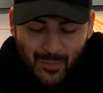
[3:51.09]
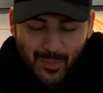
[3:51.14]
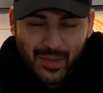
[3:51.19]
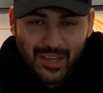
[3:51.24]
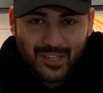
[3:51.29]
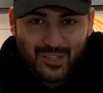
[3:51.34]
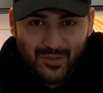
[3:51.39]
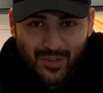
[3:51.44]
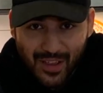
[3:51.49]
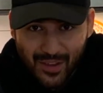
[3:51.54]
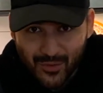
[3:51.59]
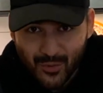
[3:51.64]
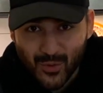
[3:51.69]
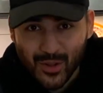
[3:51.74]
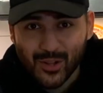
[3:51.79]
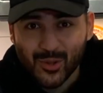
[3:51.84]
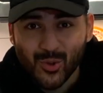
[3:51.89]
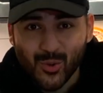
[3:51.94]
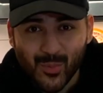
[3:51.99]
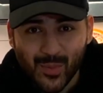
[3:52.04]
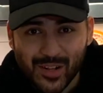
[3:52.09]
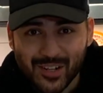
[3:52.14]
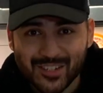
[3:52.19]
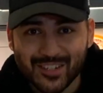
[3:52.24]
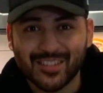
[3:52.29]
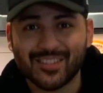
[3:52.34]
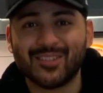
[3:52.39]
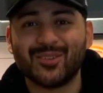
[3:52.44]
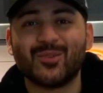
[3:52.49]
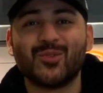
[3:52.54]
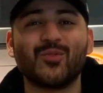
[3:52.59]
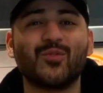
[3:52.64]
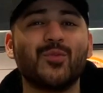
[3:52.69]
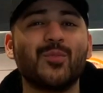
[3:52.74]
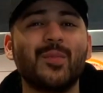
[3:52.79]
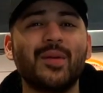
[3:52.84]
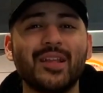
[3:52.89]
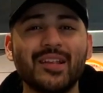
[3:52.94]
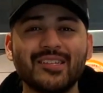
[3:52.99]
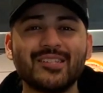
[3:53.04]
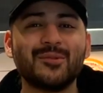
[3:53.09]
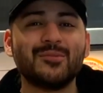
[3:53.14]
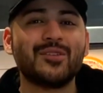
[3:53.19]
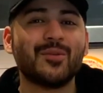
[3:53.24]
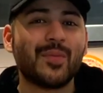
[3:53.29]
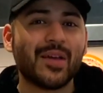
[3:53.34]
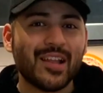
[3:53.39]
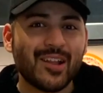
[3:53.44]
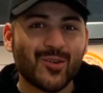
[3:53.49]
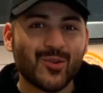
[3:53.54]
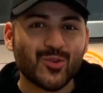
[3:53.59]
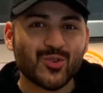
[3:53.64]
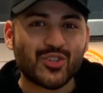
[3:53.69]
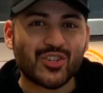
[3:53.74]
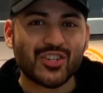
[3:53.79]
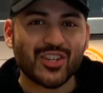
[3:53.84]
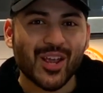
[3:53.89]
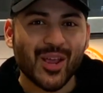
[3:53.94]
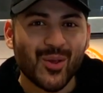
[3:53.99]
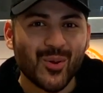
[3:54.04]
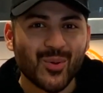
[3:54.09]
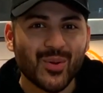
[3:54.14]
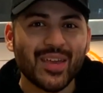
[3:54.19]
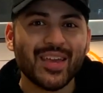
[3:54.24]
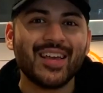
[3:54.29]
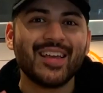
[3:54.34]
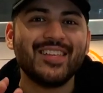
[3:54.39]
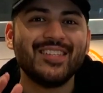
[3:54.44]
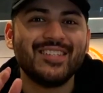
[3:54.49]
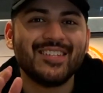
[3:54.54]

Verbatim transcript: पी एस फाइव ट्वेल्व को मिल जाता है तो फिर मेरी सबसे पहले कोशिश यही होगी कि